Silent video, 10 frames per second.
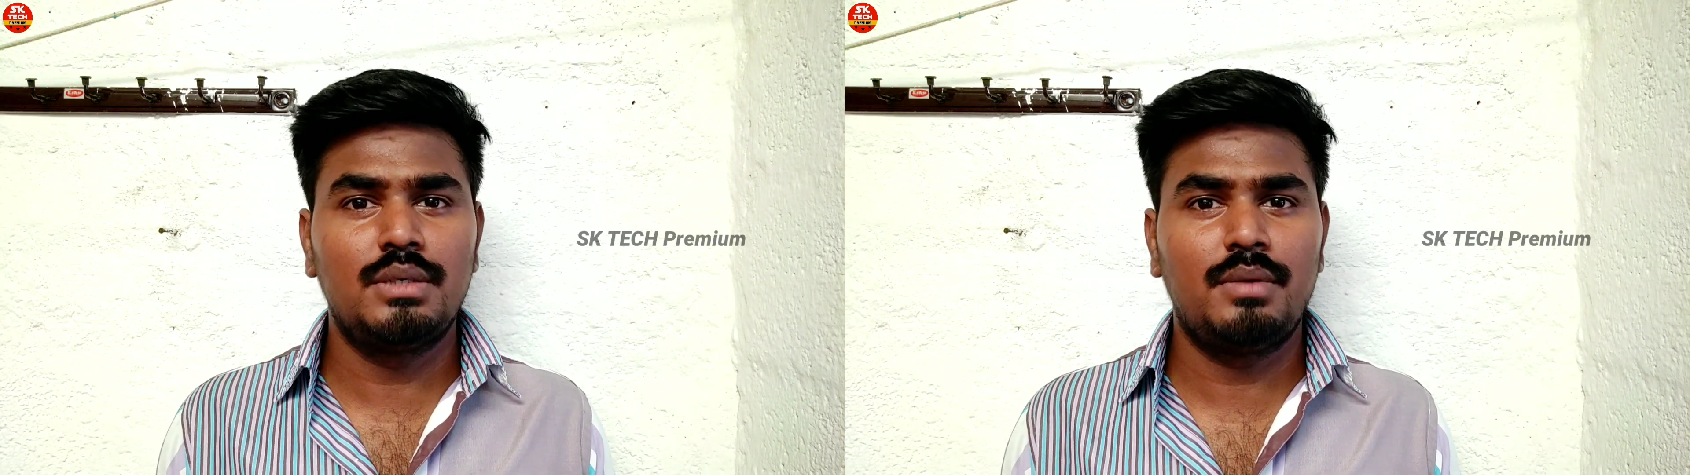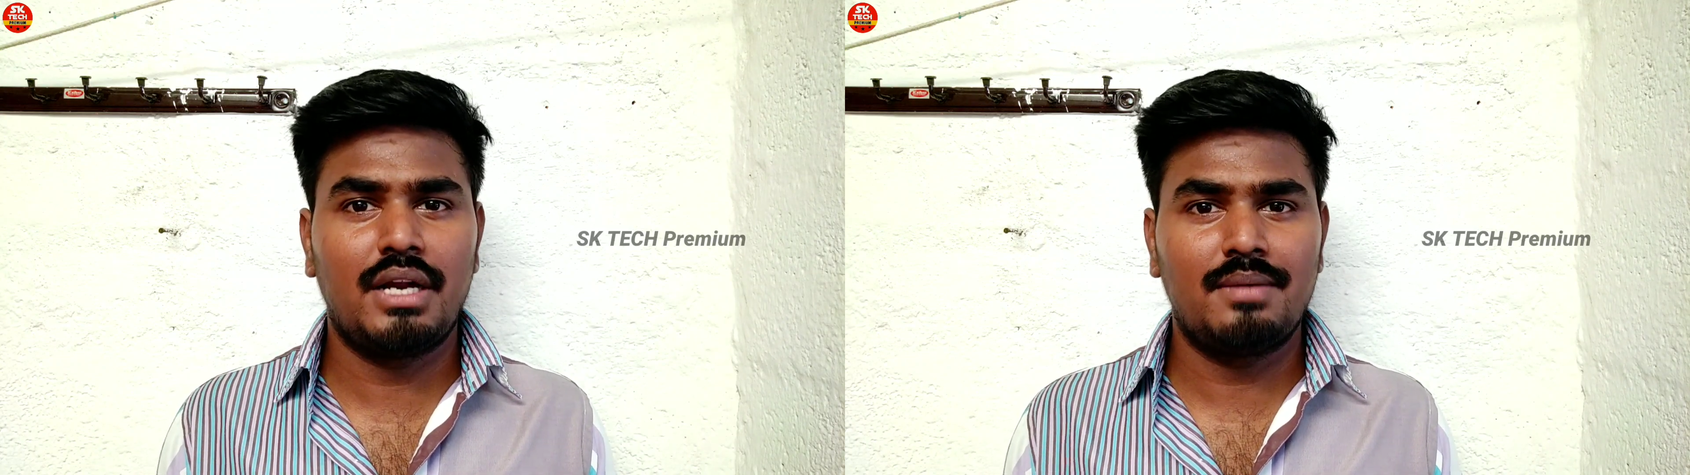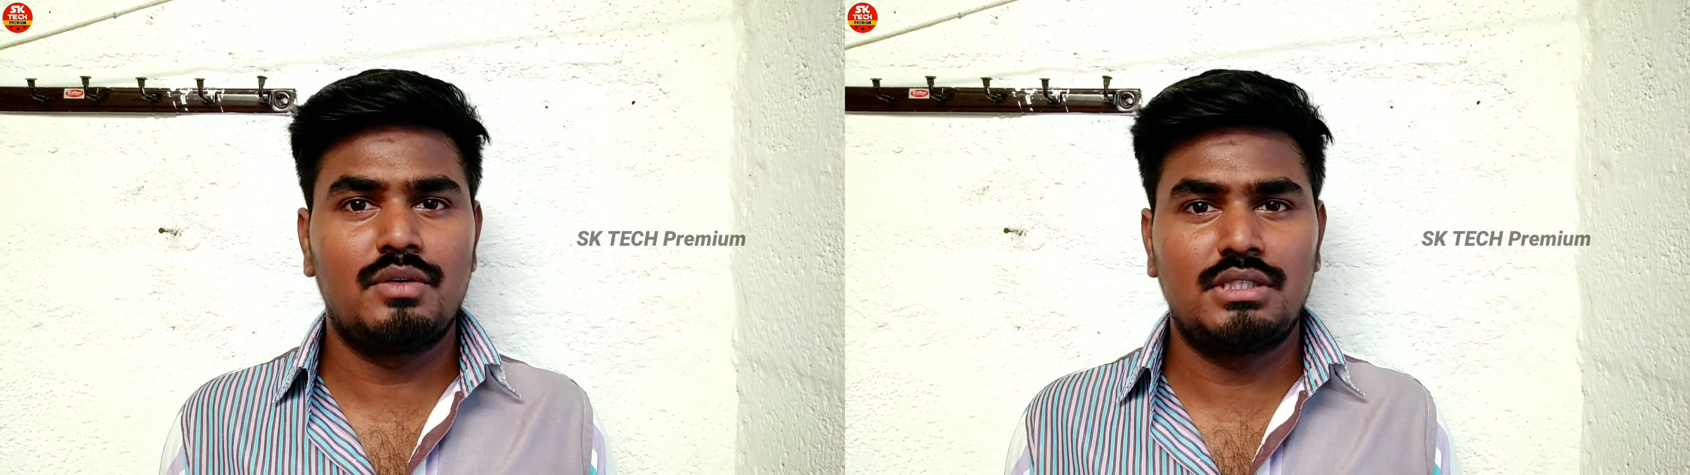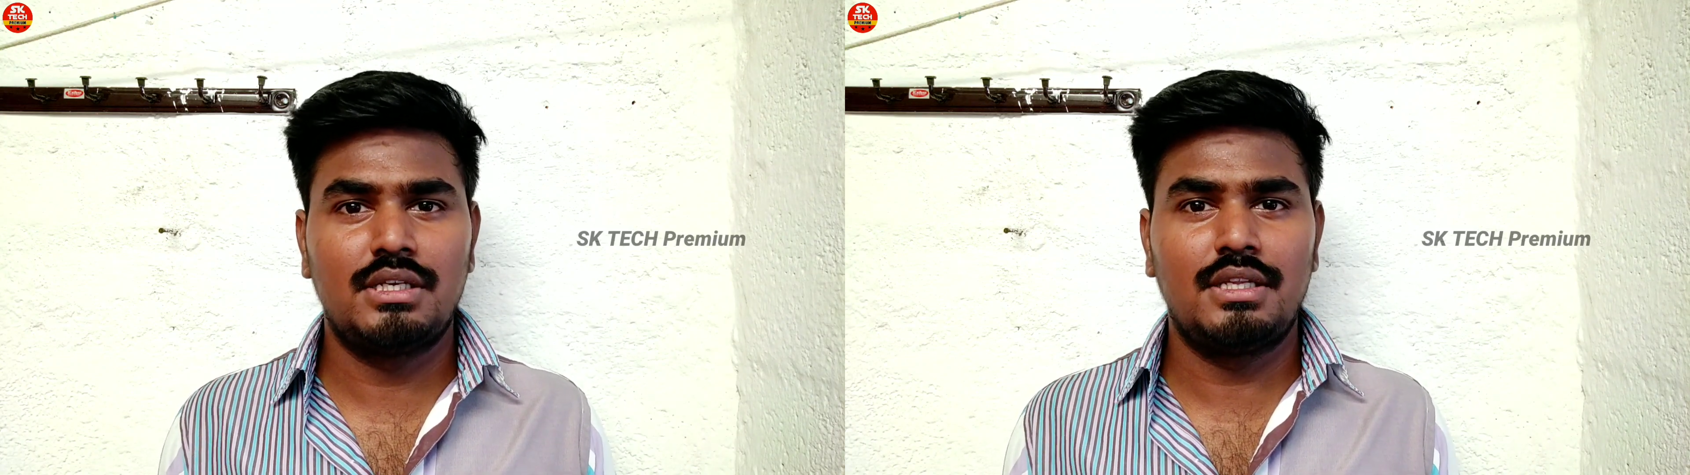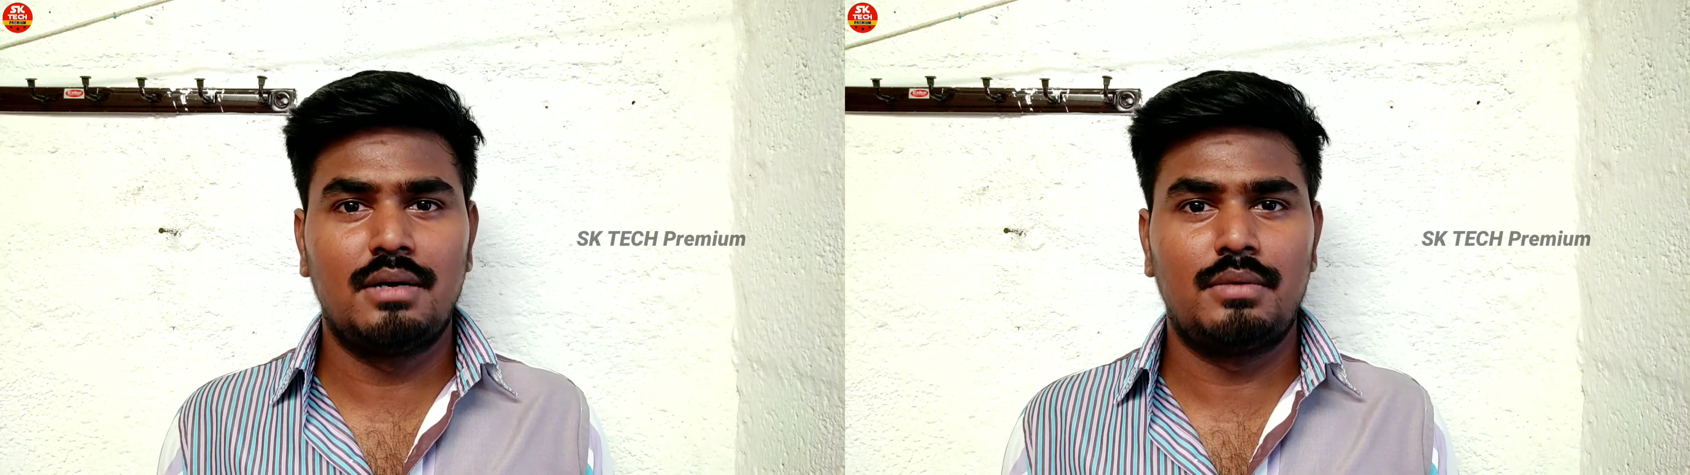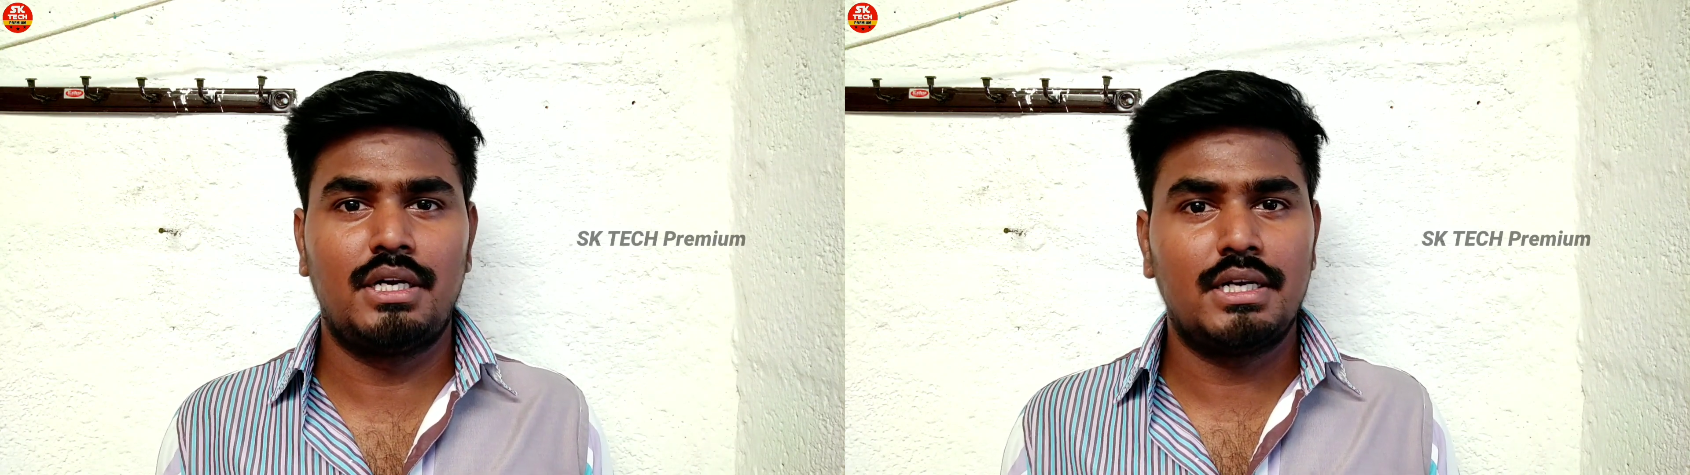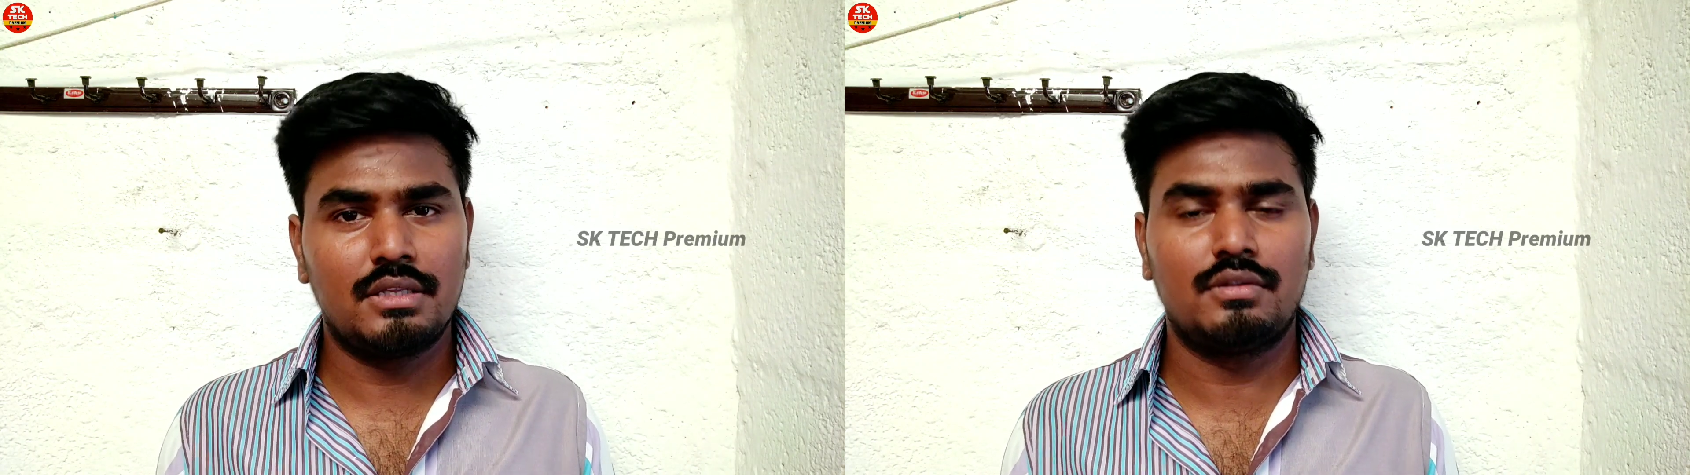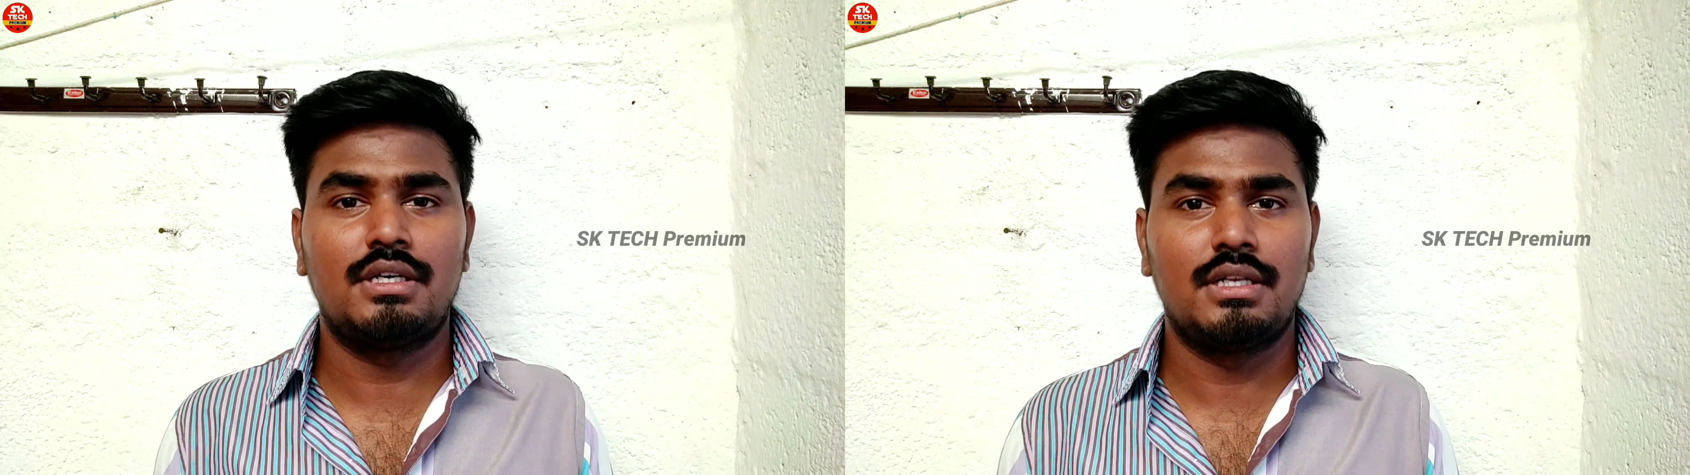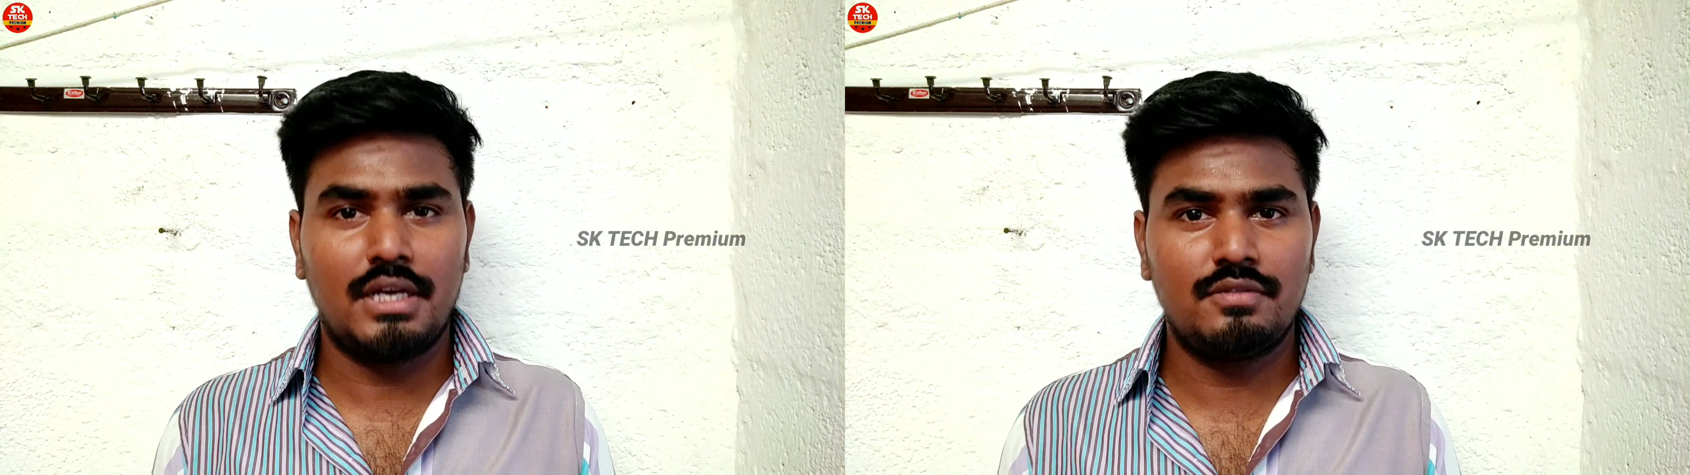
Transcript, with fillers: ஜிபி ரேம் வச்சுருந்தீங்க அப்படின்னா இதை வந்து